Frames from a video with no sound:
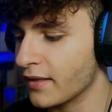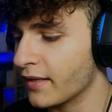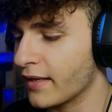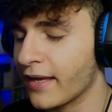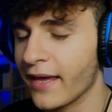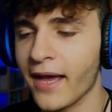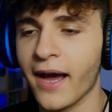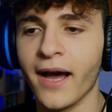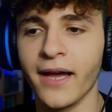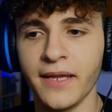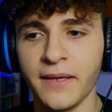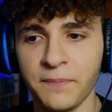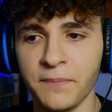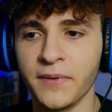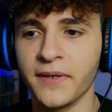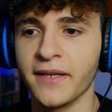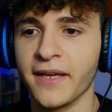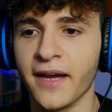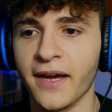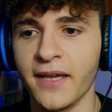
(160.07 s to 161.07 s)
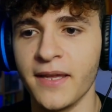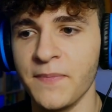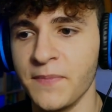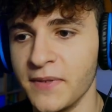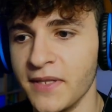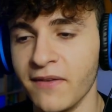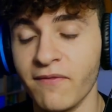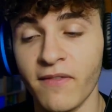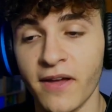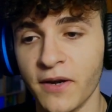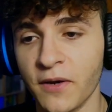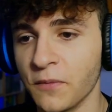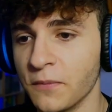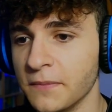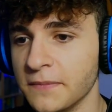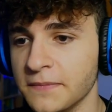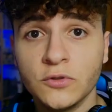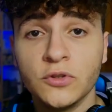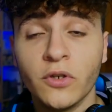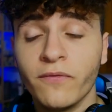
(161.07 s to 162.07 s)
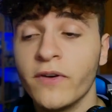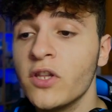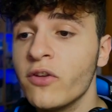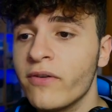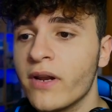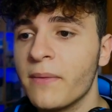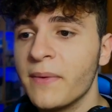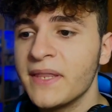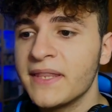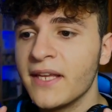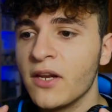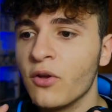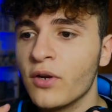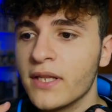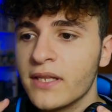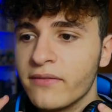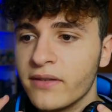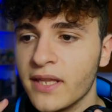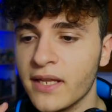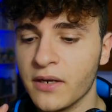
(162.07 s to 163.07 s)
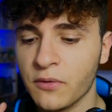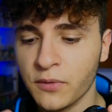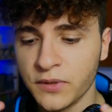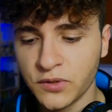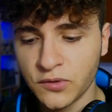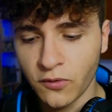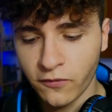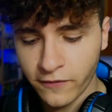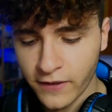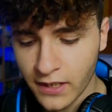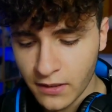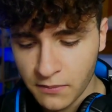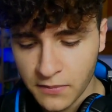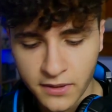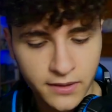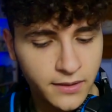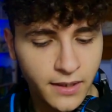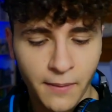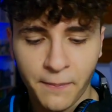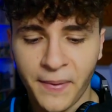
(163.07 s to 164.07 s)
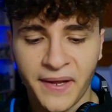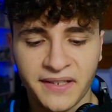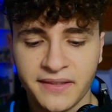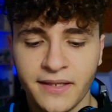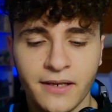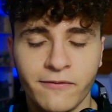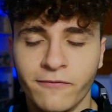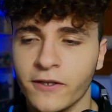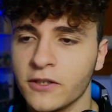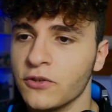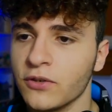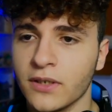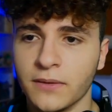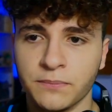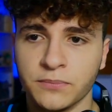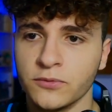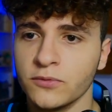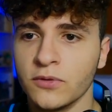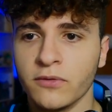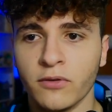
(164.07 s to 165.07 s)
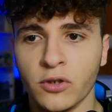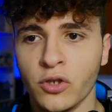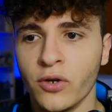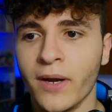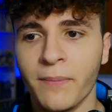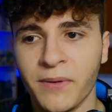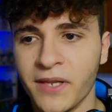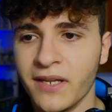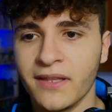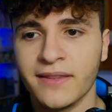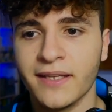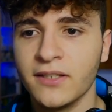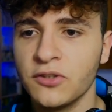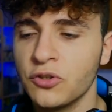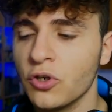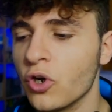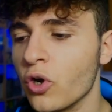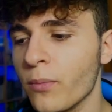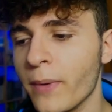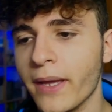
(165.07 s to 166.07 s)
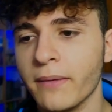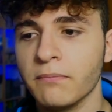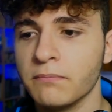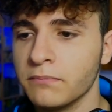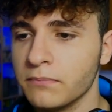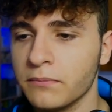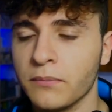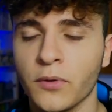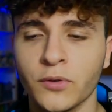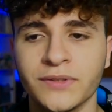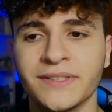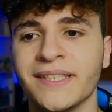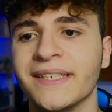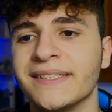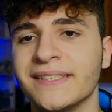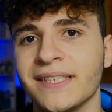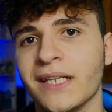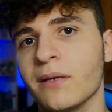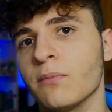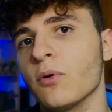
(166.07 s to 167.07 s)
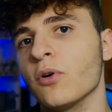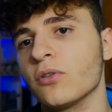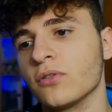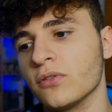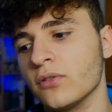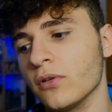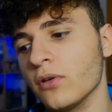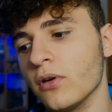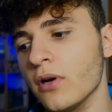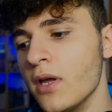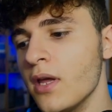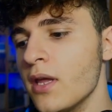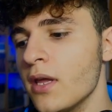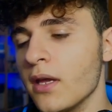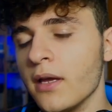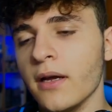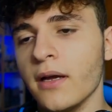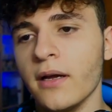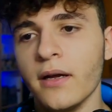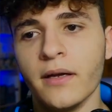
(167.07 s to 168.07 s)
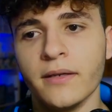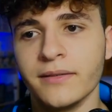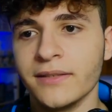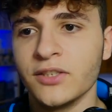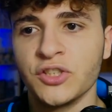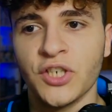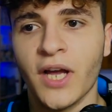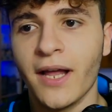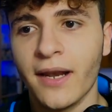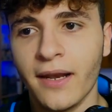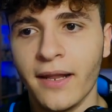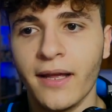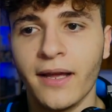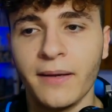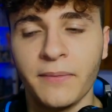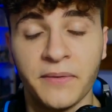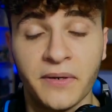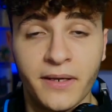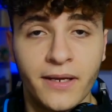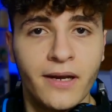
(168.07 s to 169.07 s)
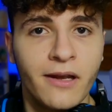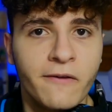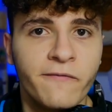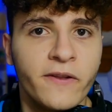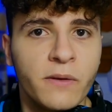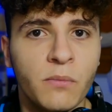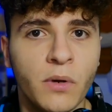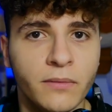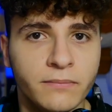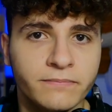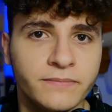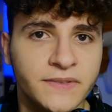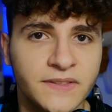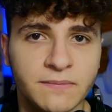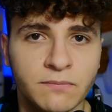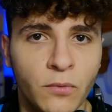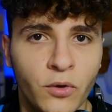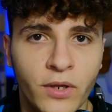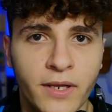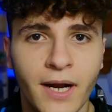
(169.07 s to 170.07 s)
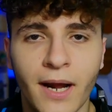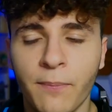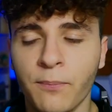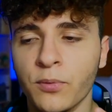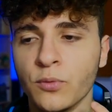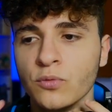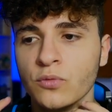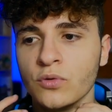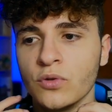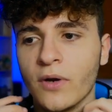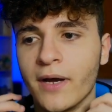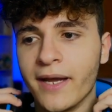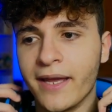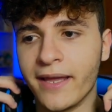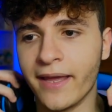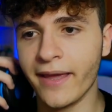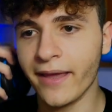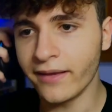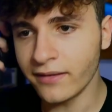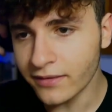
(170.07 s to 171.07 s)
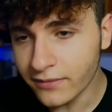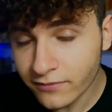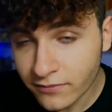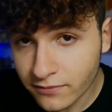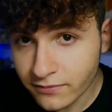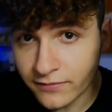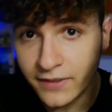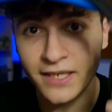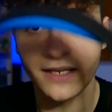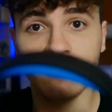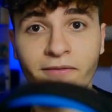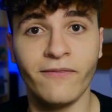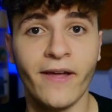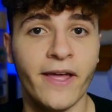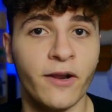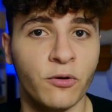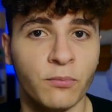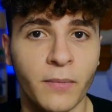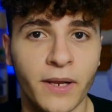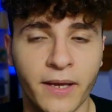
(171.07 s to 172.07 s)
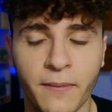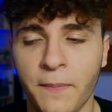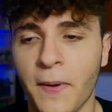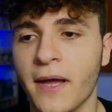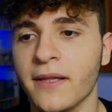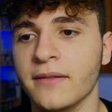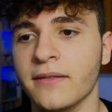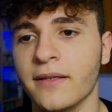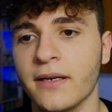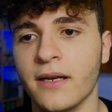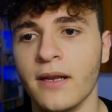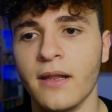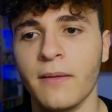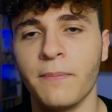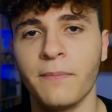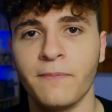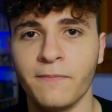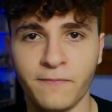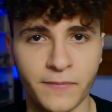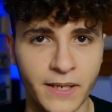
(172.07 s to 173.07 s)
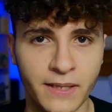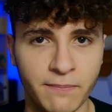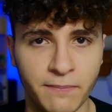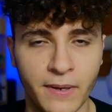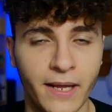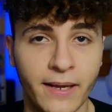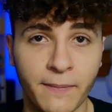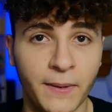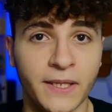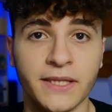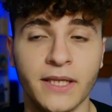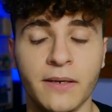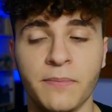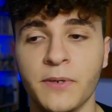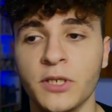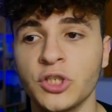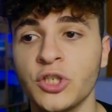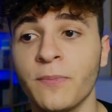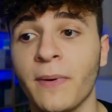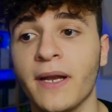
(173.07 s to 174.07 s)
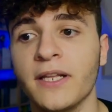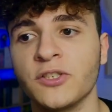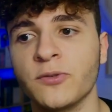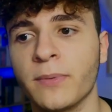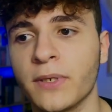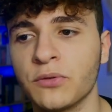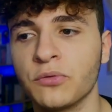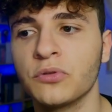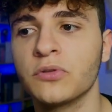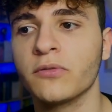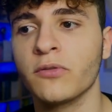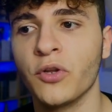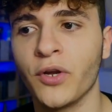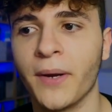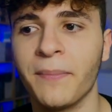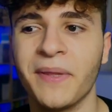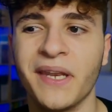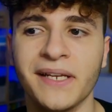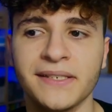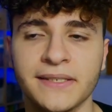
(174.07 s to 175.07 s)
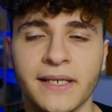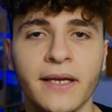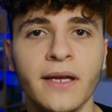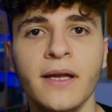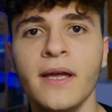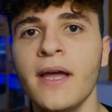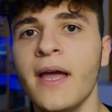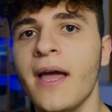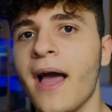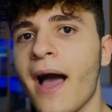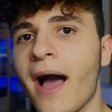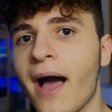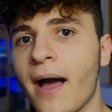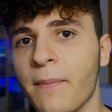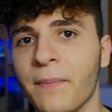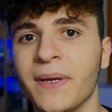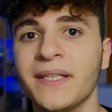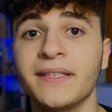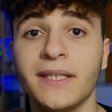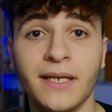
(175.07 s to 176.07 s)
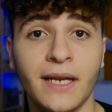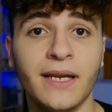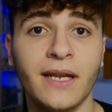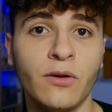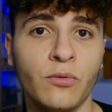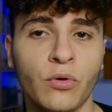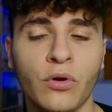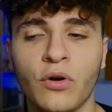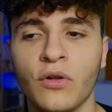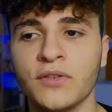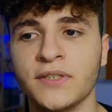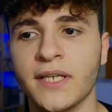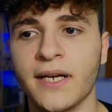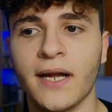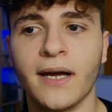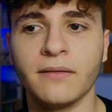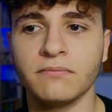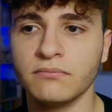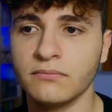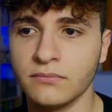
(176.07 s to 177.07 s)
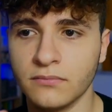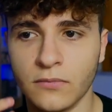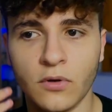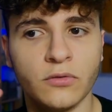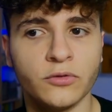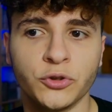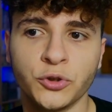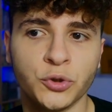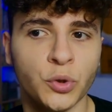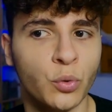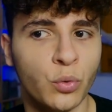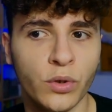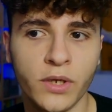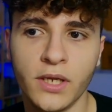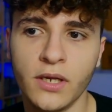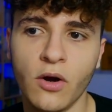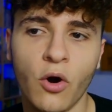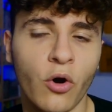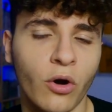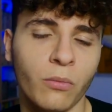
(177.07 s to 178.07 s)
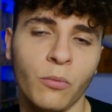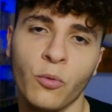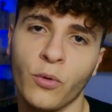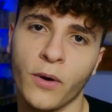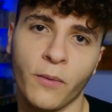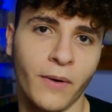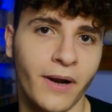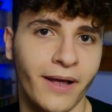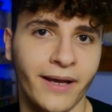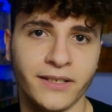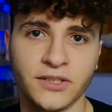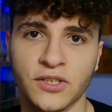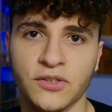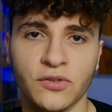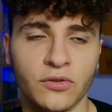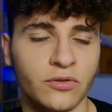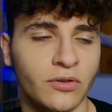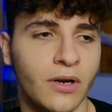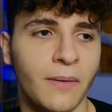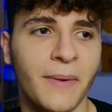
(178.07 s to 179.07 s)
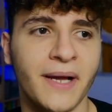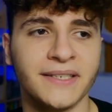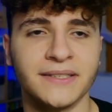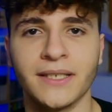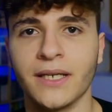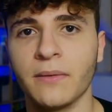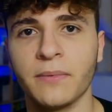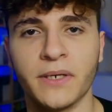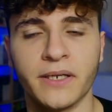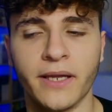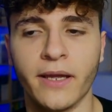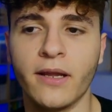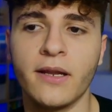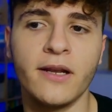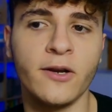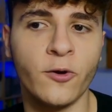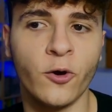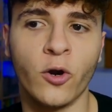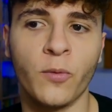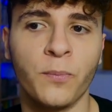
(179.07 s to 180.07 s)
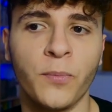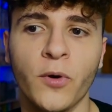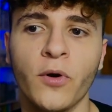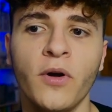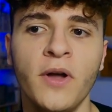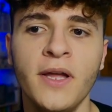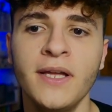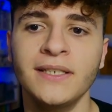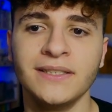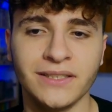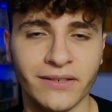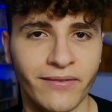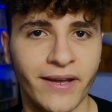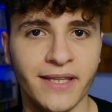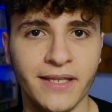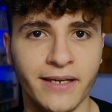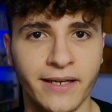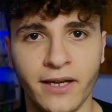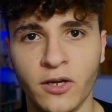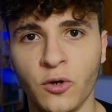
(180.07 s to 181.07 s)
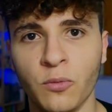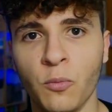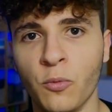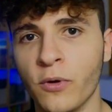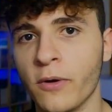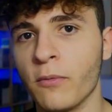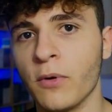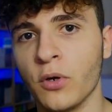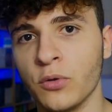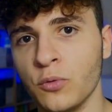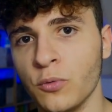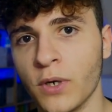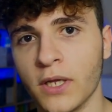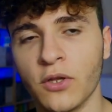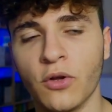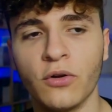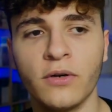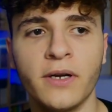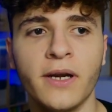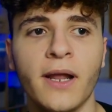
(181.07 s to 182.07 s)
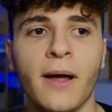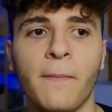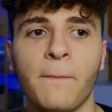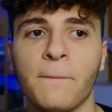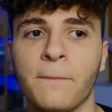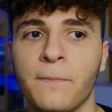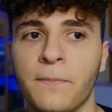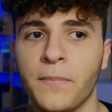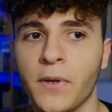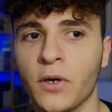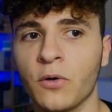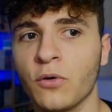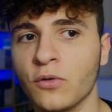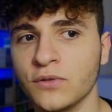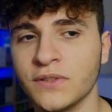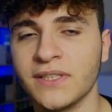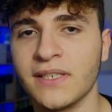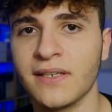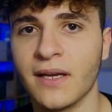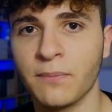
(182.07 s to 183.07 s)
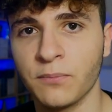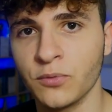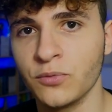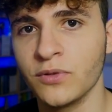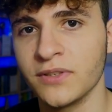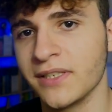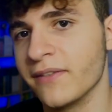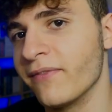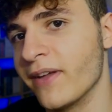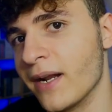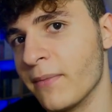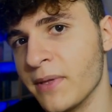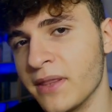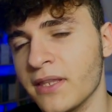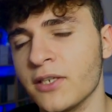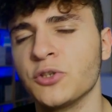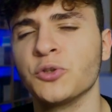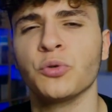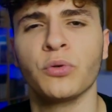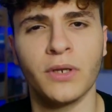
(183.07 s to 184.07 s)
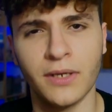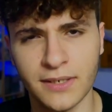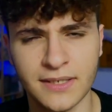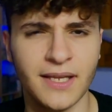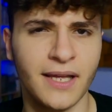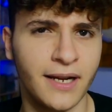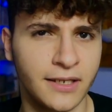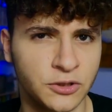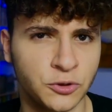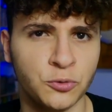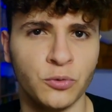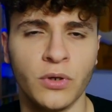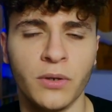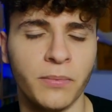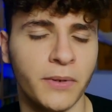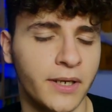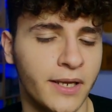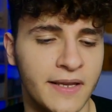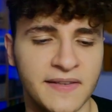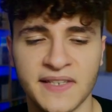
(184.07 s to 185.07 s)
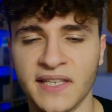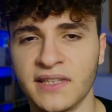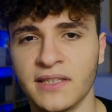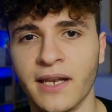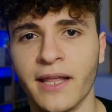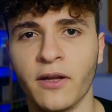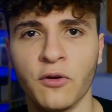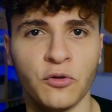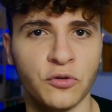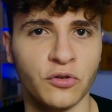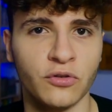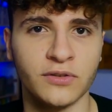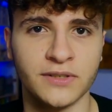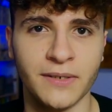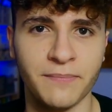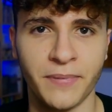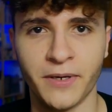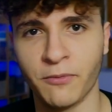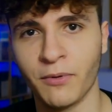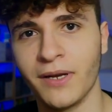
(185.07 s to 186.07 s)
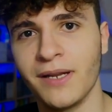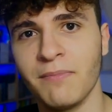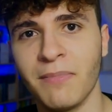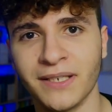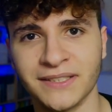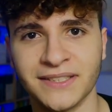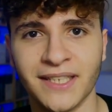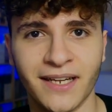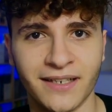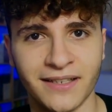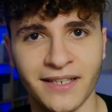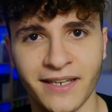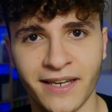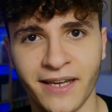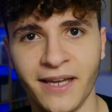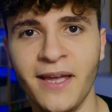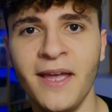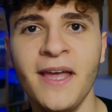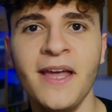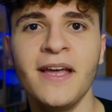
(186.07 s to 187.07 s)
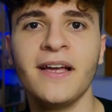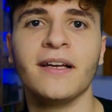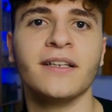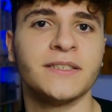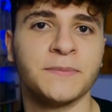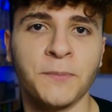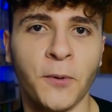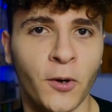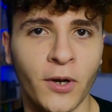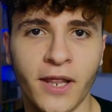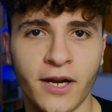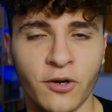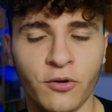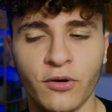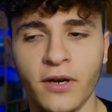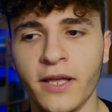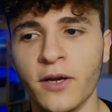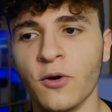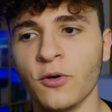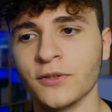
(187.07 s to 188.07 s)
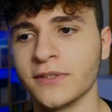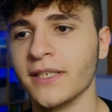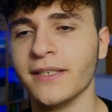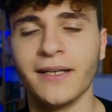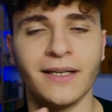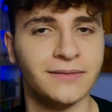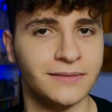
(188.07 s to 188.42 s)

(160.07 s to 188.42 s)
Che hype, che hype, davvero. Non vedo veramente l'ora di vedere questo film, a parte il fatto che appunto voglio capire intanto come possa essere morto eh, T'Challa, perché nel film morirà appunto anche il vero Black Panther, il Black Panther principale, soprattutto voglio capire se a mantenere il ruolo sarà Shuri o comunque quella che c'è sotto la maschera, perché il corpo si vede che è comunque quello di una donna, però non si sa appunto se è veramente Shuri. Sarà Shuri perché i set Lego sono sempre quelli bastardi che spoilerano le cose.